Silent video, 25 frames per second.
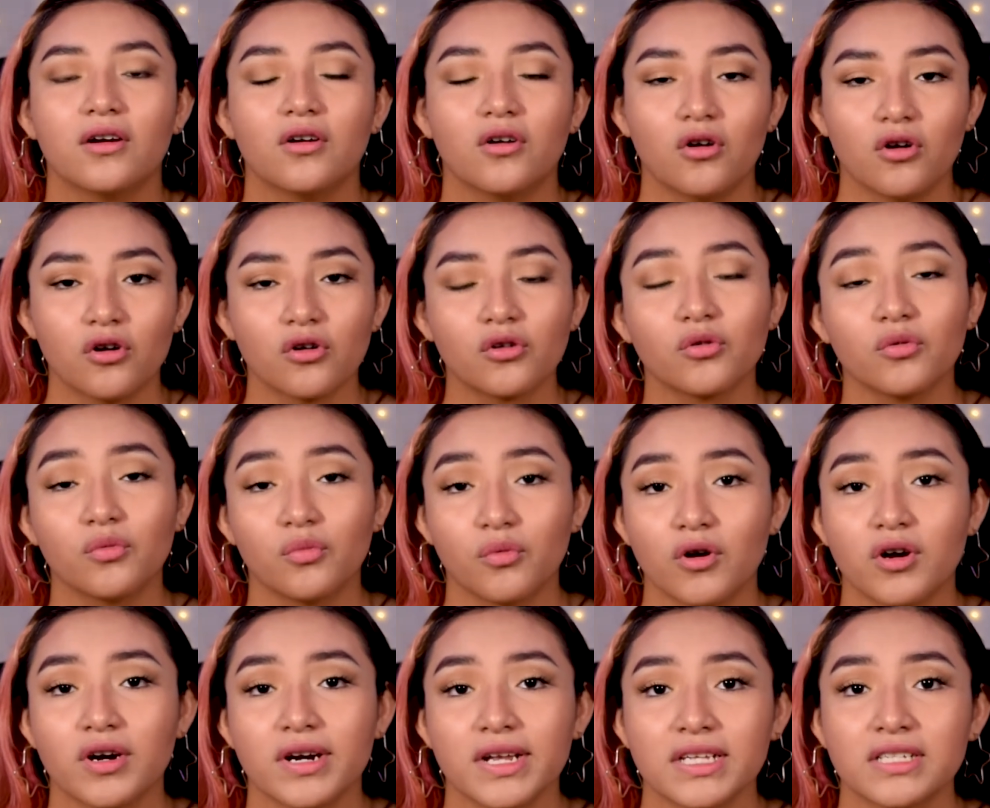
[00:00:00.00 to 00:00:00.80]
o
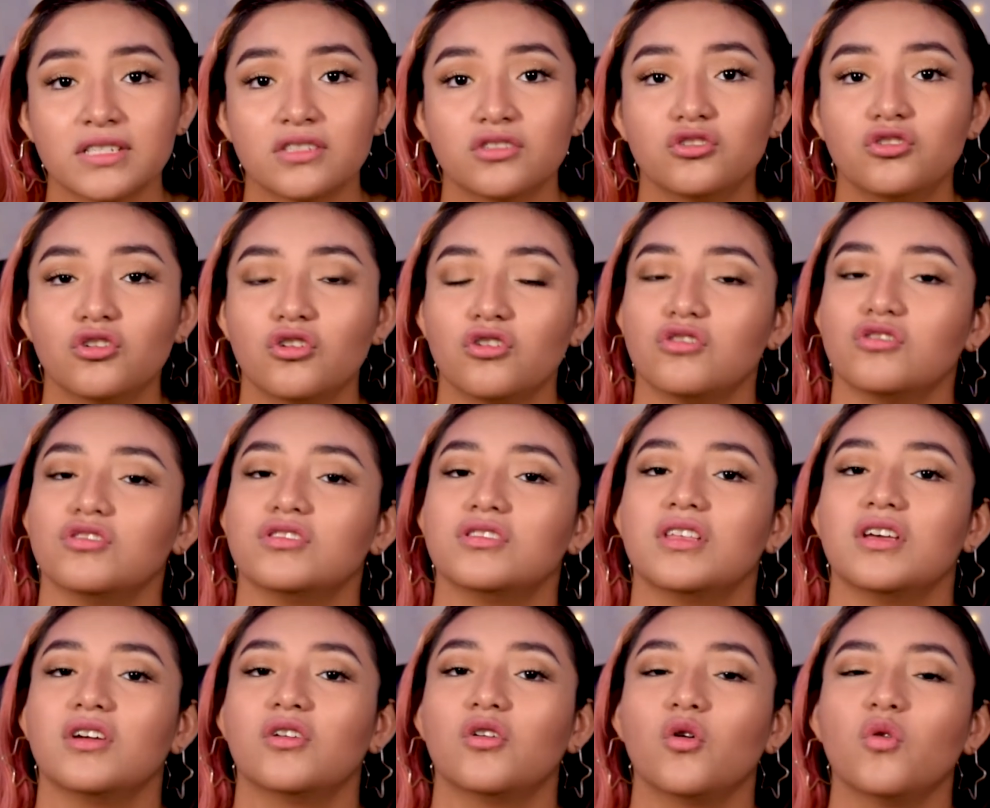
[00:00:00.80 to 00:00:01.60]
rubores, yo
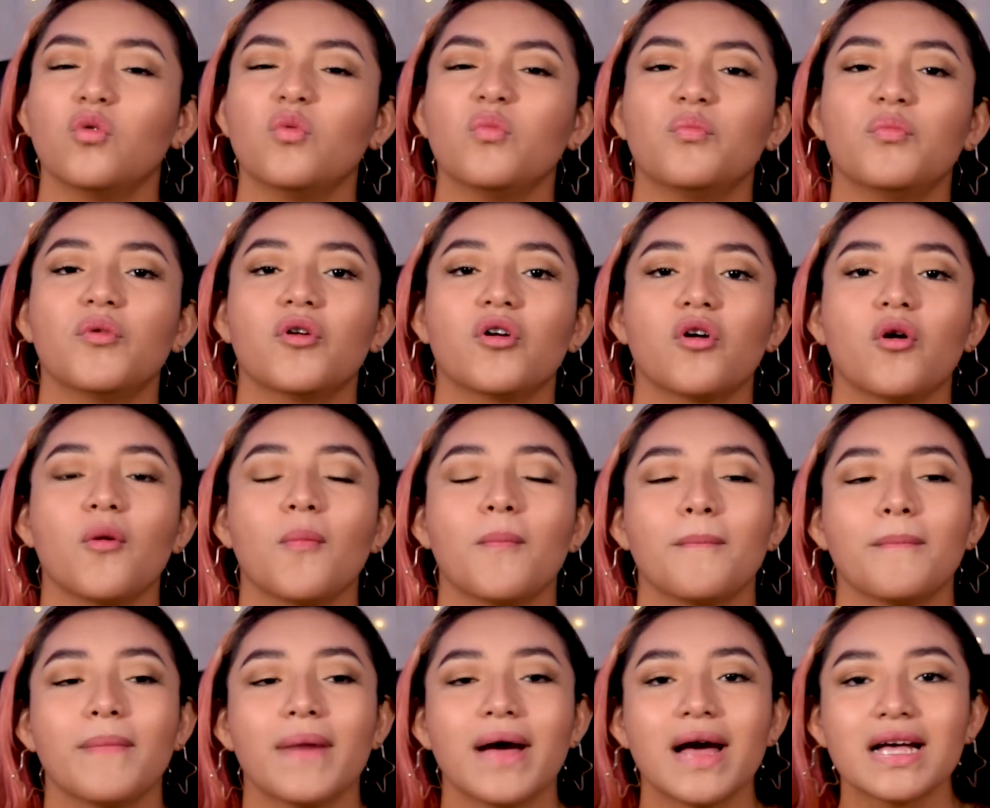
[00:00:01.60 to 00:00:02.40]
los dejo un poco
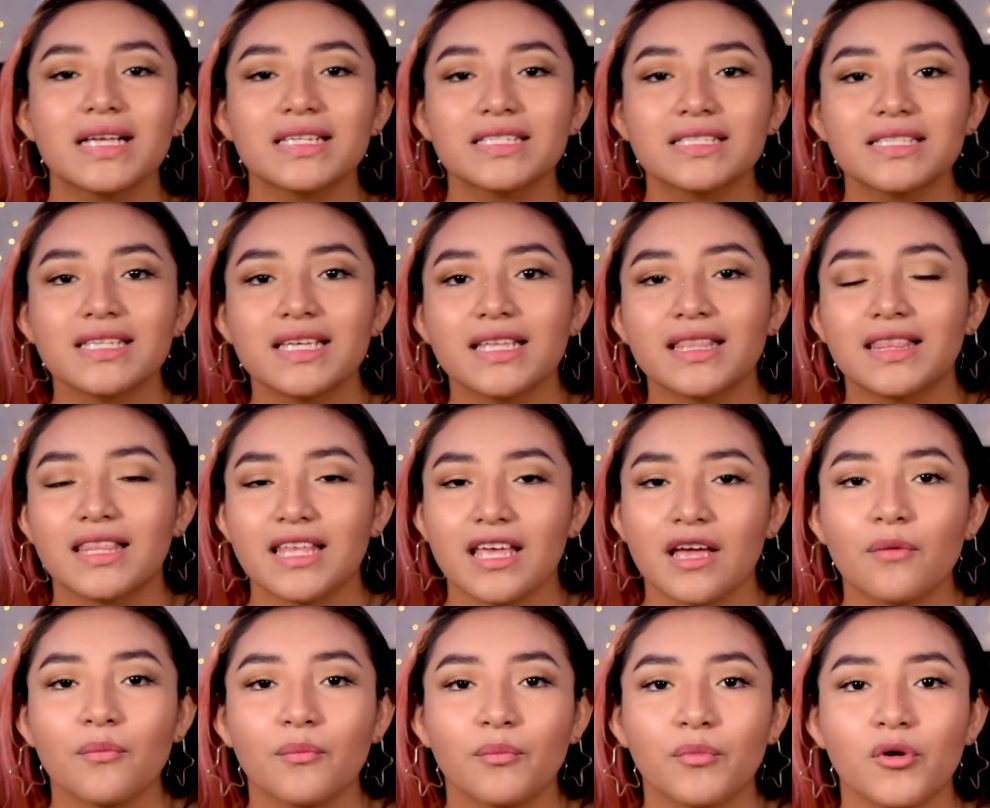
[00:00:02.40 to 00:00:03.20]
más de
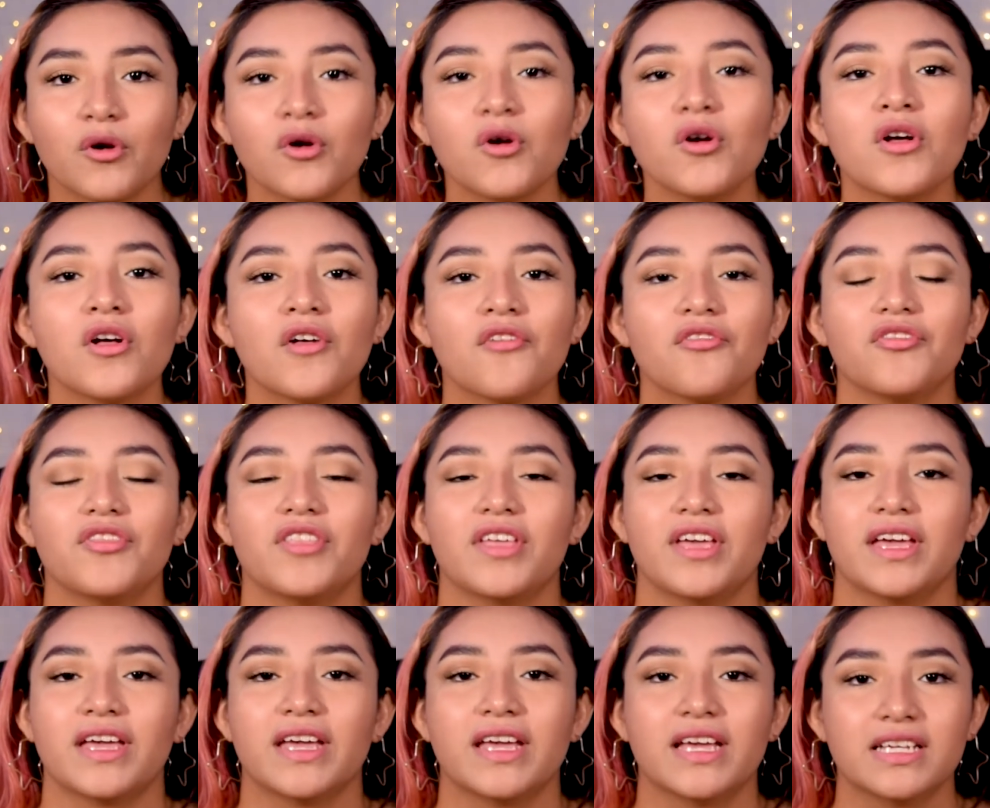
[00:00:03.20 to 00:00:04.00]
tiempo
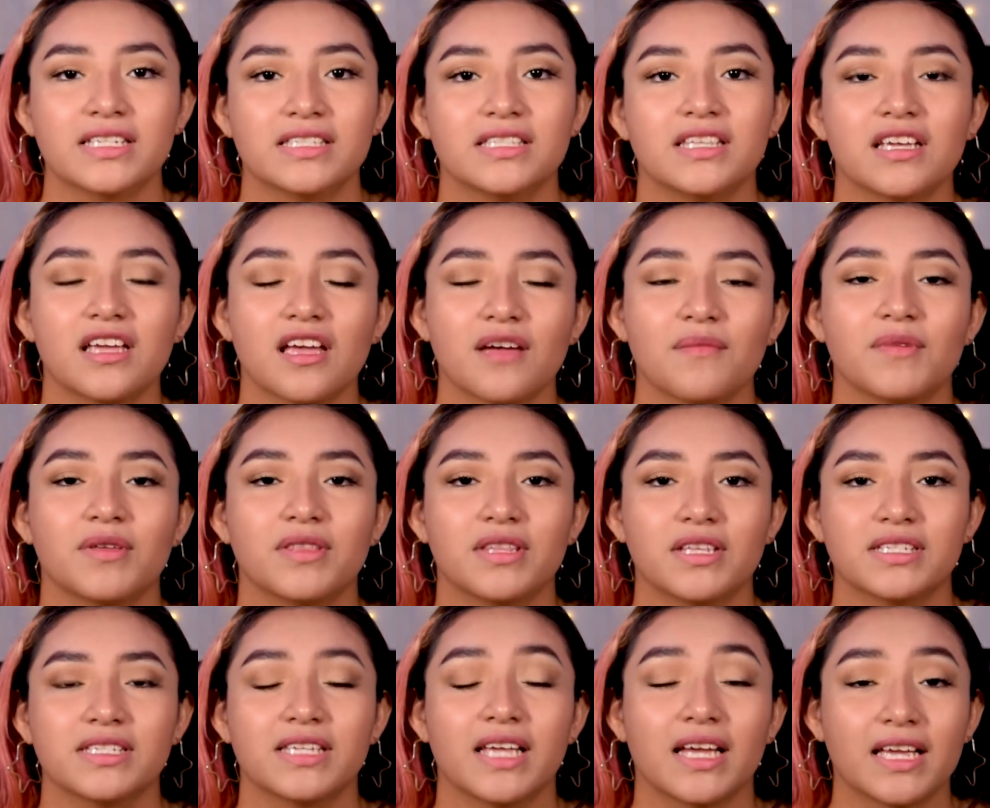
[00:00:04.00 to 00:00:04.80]
de este que me
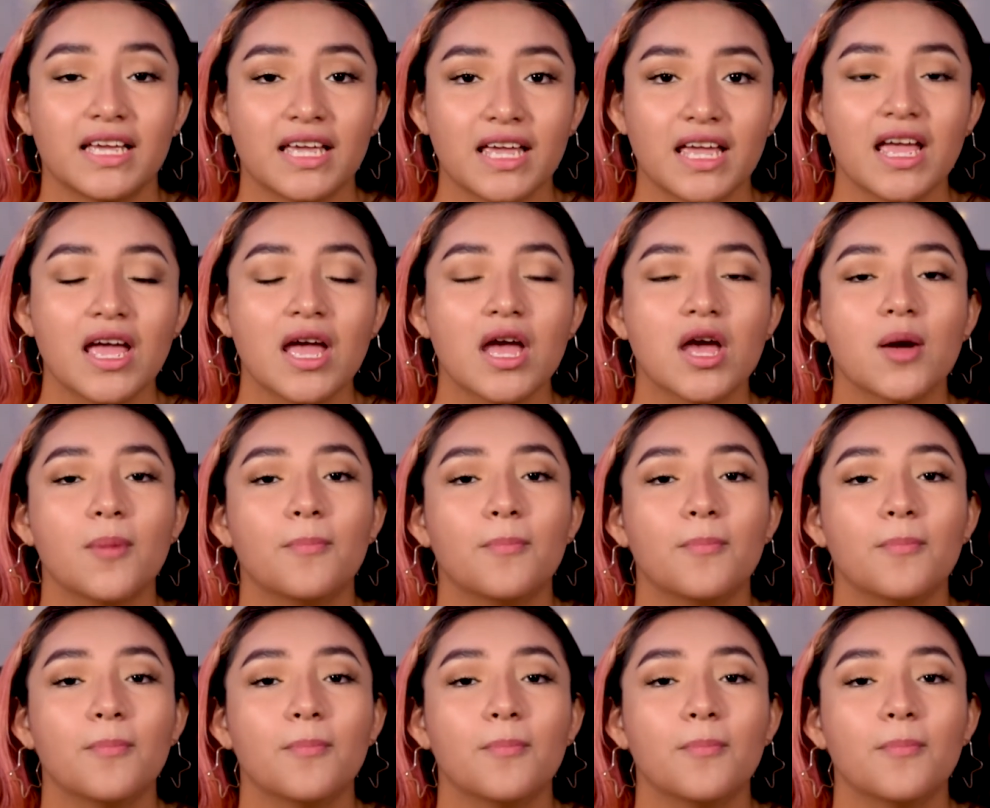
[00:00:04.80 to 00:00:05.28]
dice aquí